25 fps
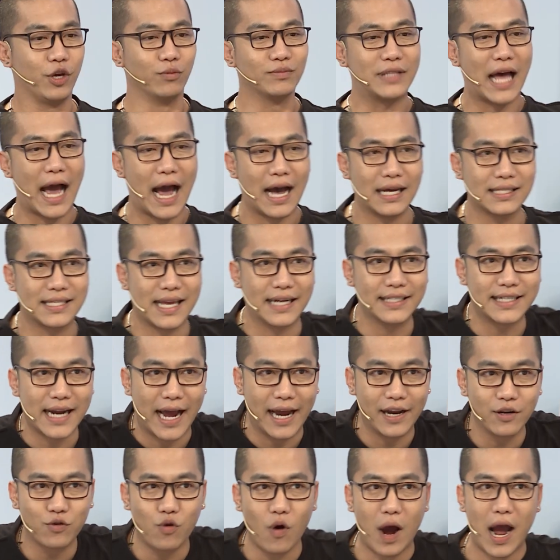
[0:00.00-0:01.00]
Chúng ta sẽ
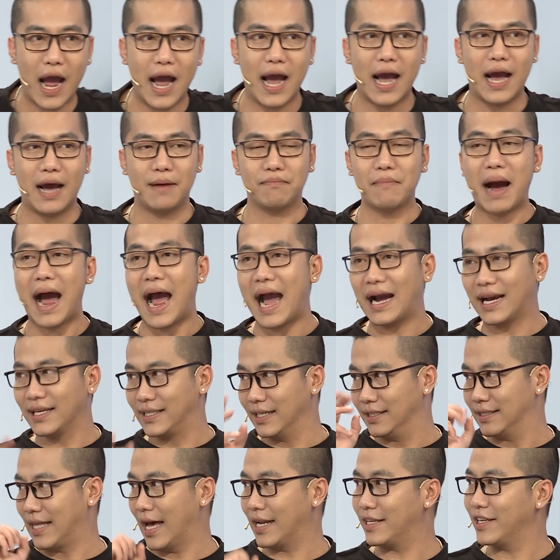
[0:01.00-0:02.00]
trải qua ba cái
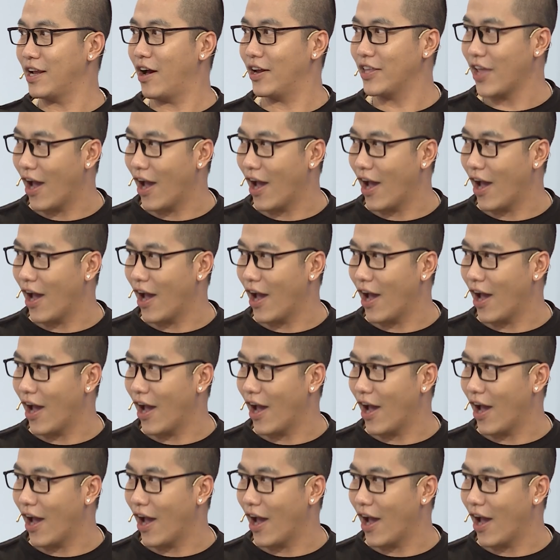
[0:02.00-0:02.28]
thử thách nho